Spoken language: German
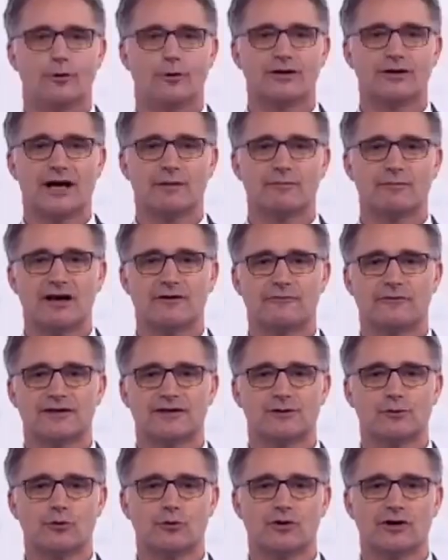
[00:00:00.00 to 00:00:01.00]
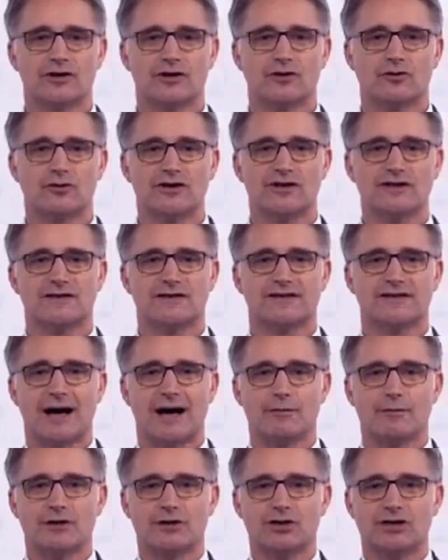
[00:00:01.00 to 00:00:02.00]
und dann mal versuchen, durch
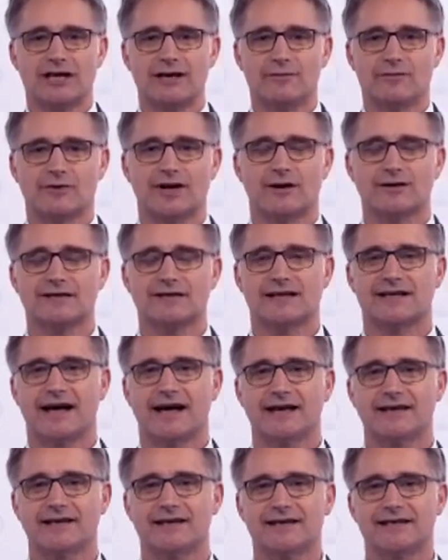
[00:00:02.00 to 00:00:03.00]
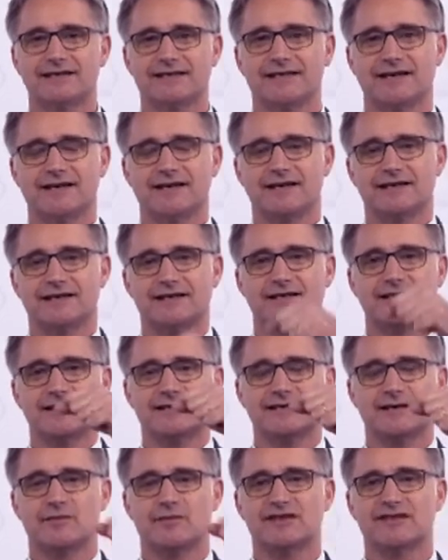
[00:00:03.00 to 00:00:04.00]
Zusammenschieben und Auseinanderziehen dieses Netz
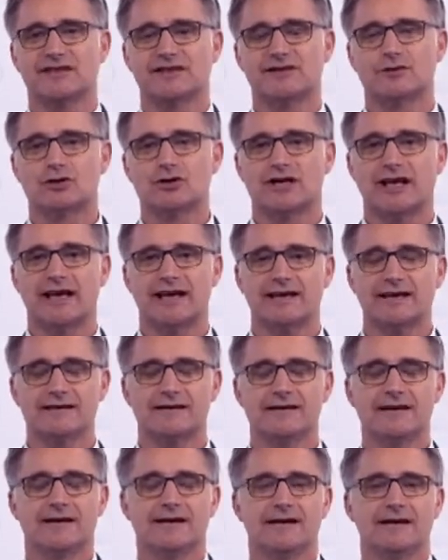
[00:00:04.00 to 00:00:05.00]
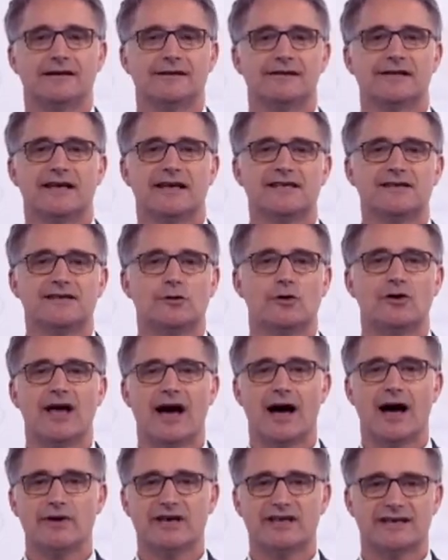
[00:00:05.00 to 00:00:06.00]
ein bisschen zu strecken. Da ist
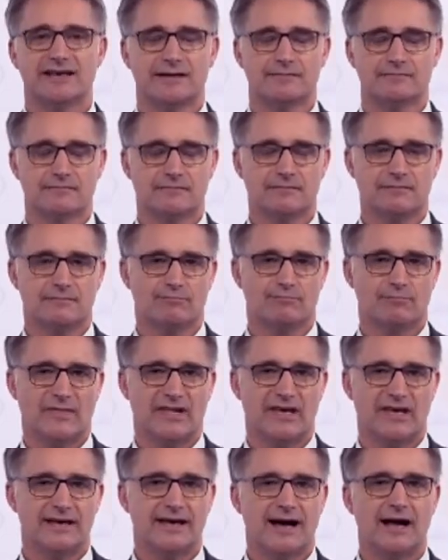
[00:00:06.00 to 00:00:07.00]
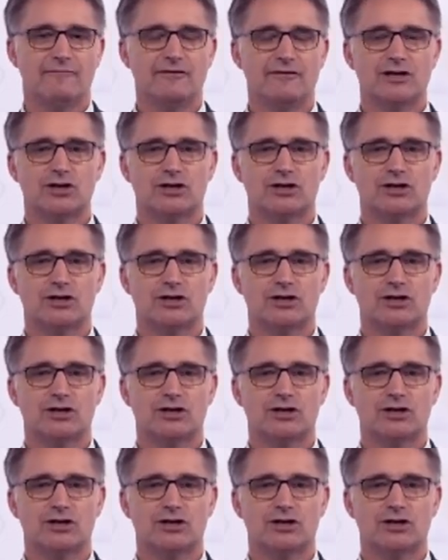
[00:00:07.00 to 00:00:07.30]
Dynamik drin. Egal wie